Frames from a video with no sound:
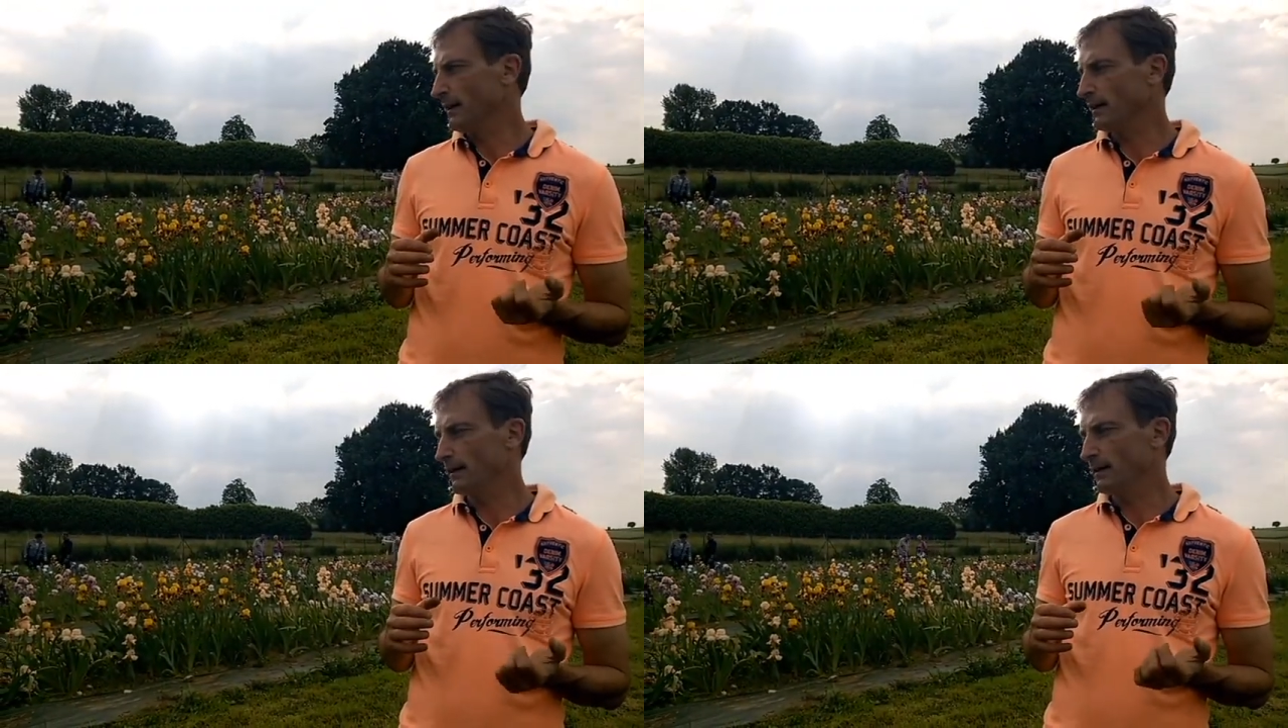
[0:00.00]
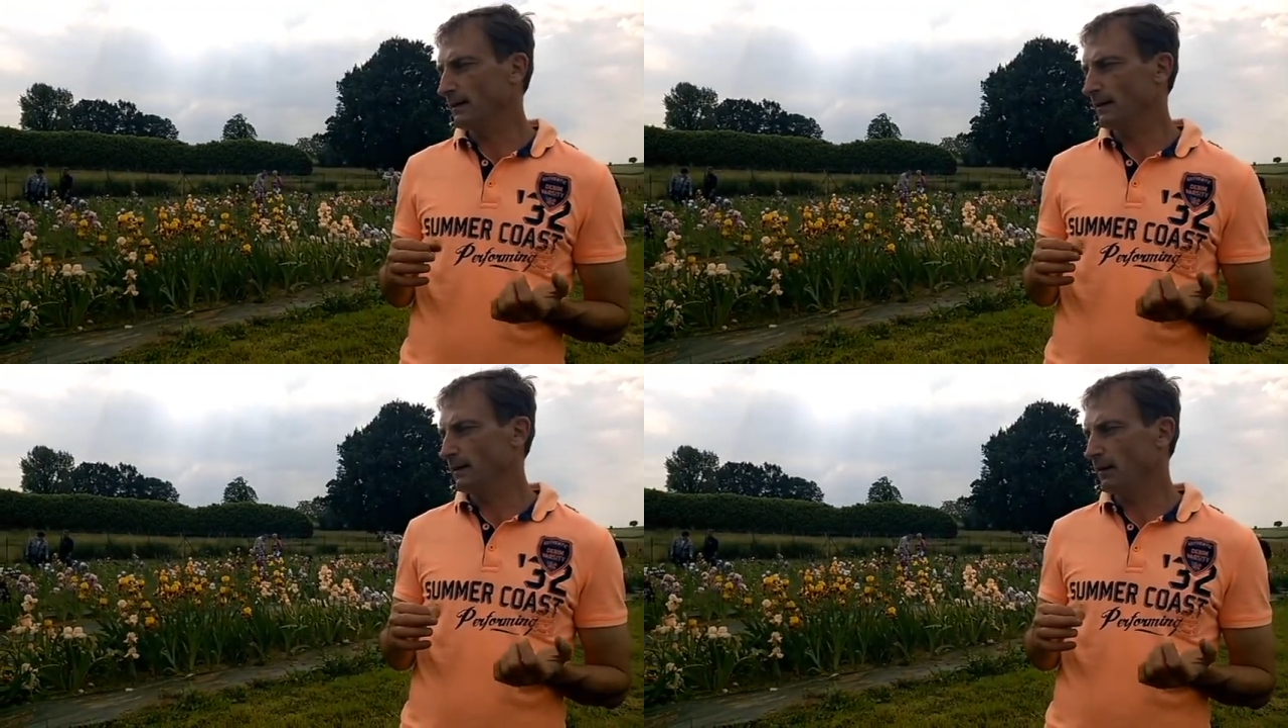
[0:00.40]

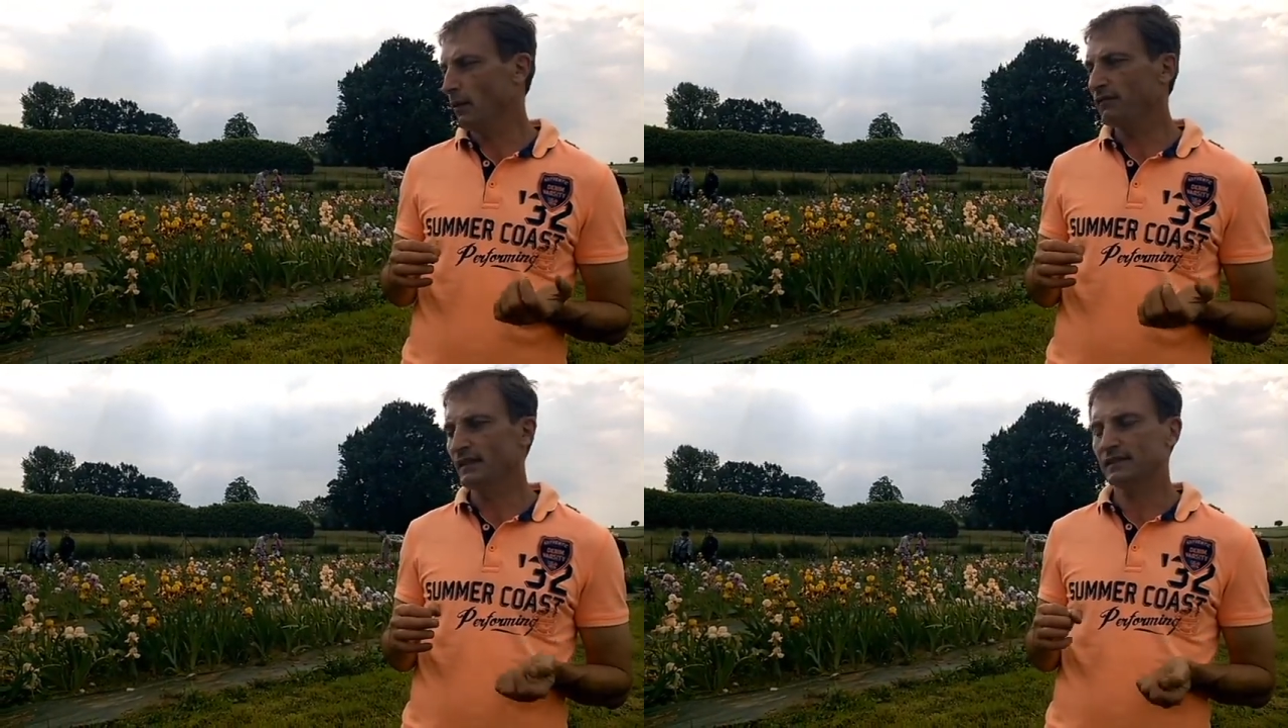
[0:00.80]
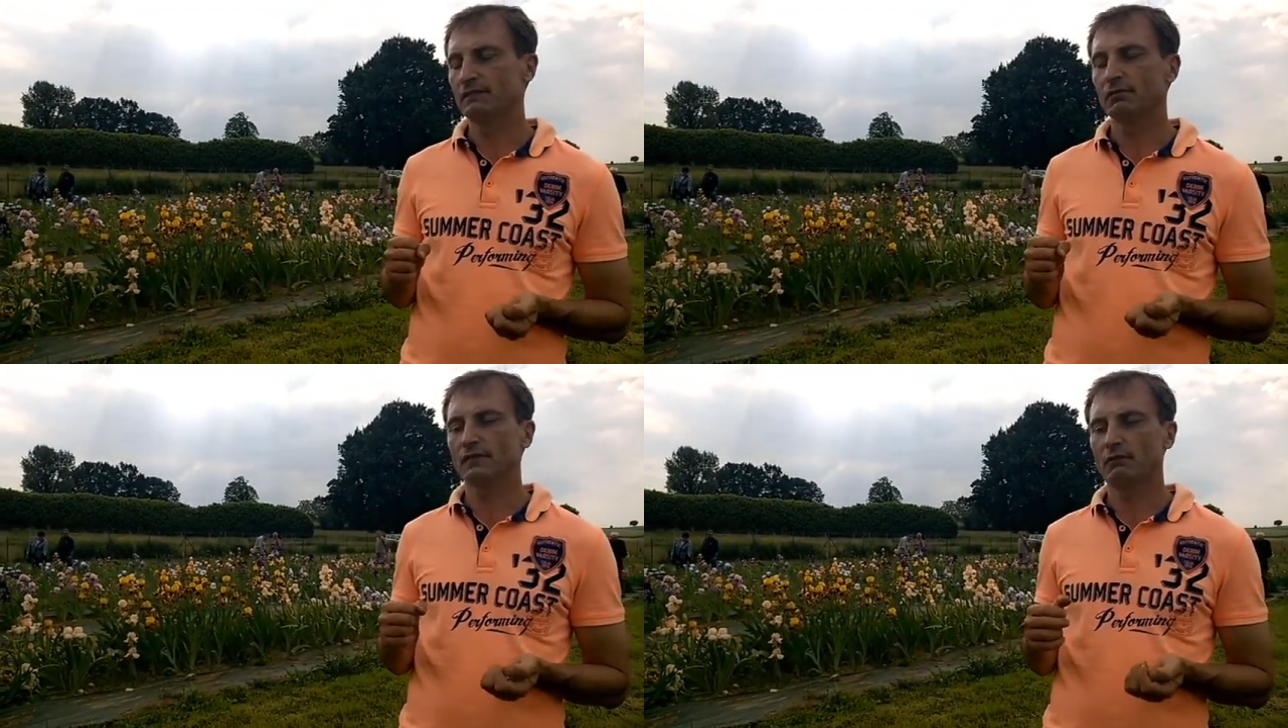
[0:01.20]
Euh, en fait, ce
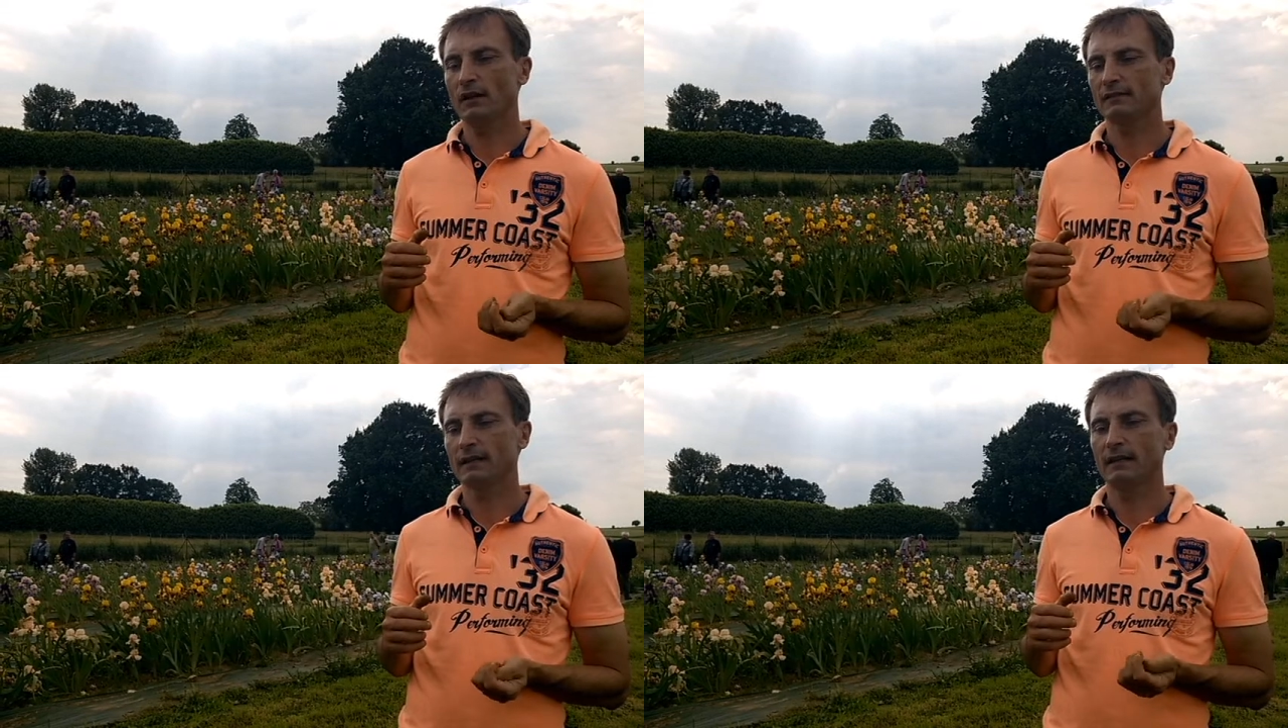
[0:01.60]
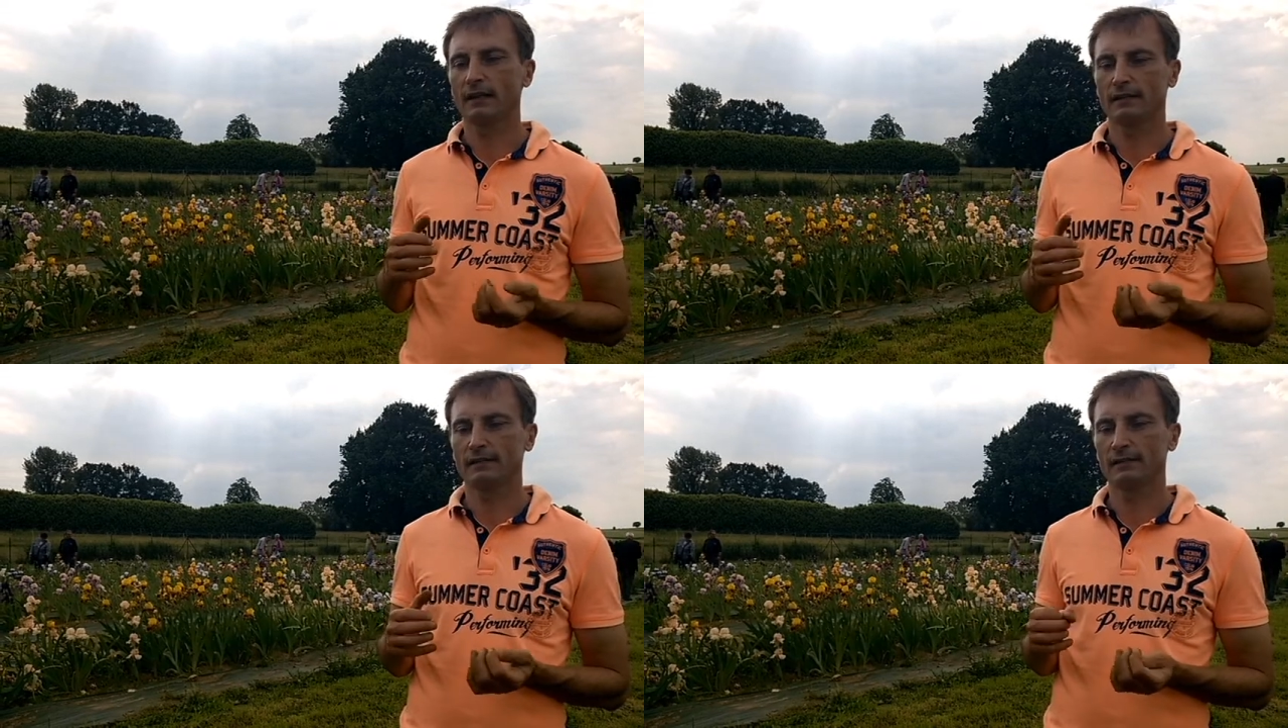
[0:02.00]
qu'il faut savoir, c'est que
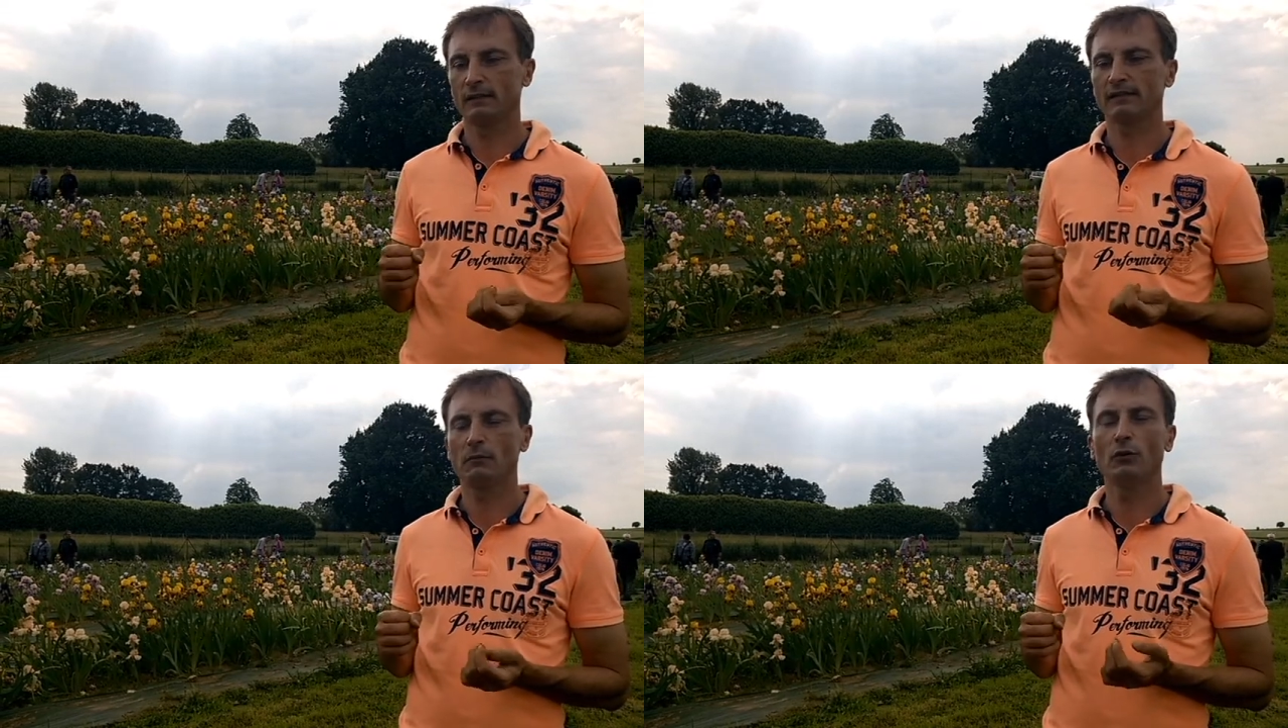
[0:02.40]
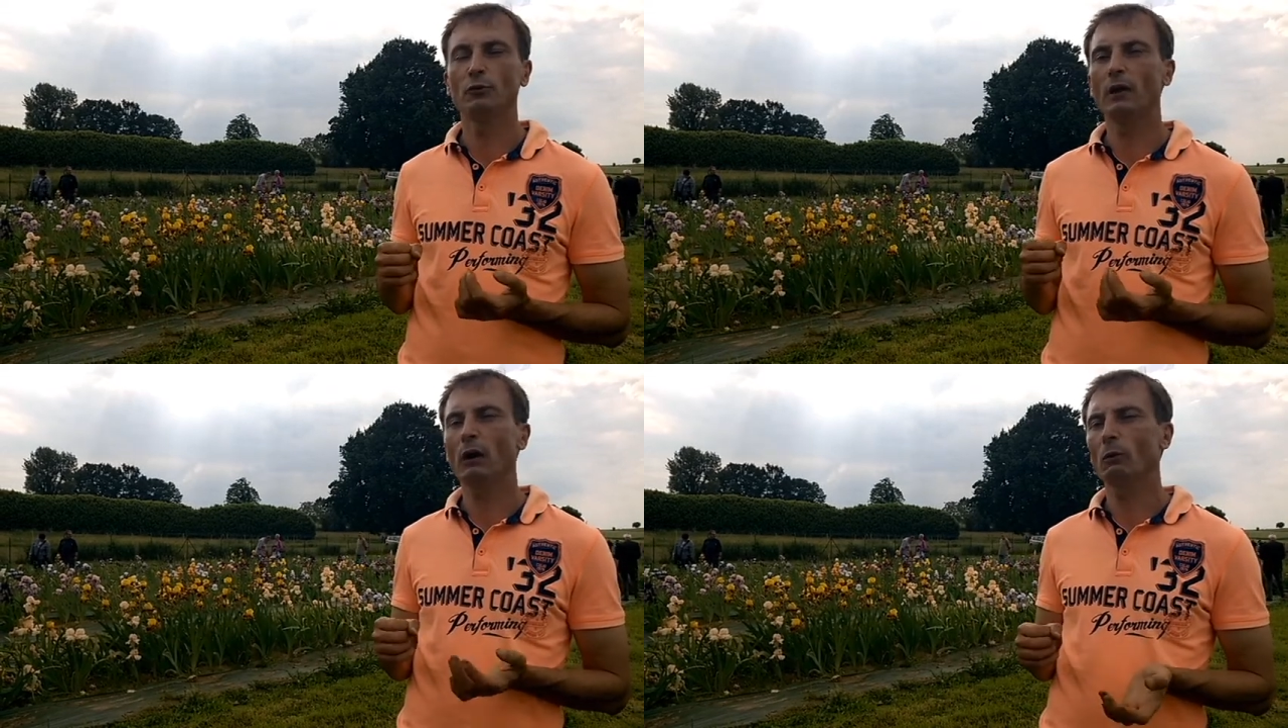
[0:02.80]
l'iris, c'est le symbole
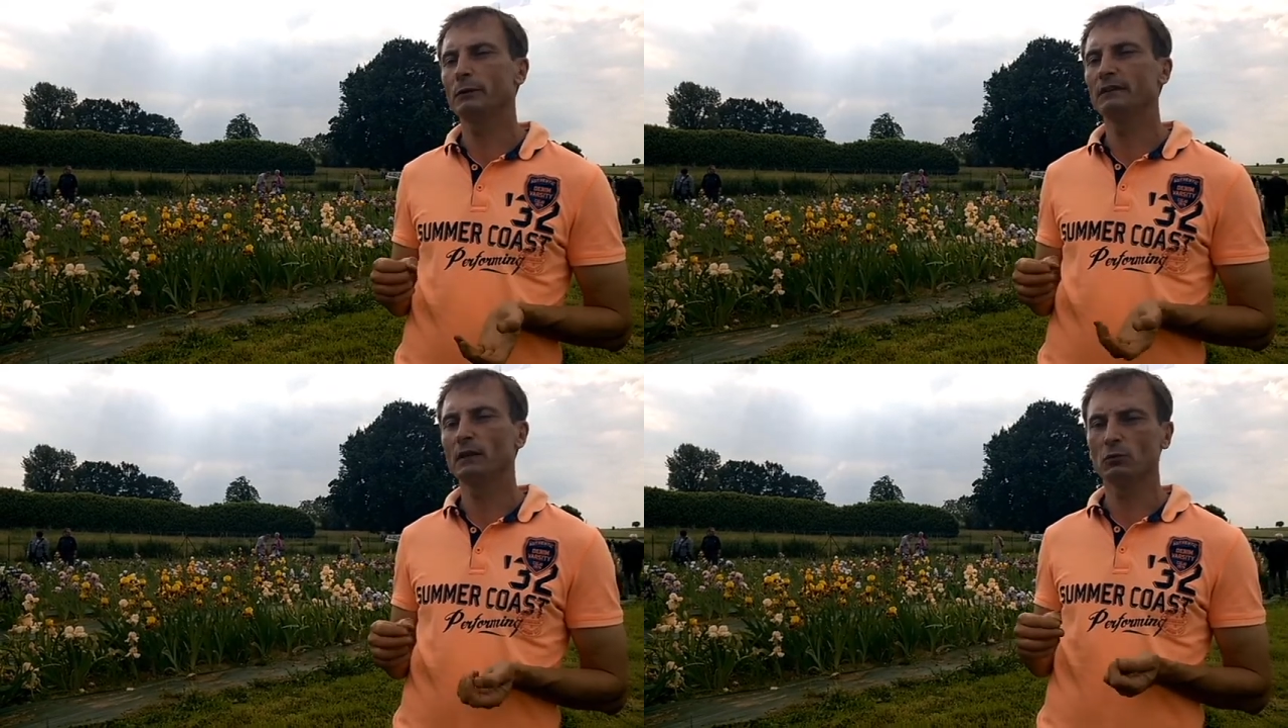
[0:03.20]
de la royauté.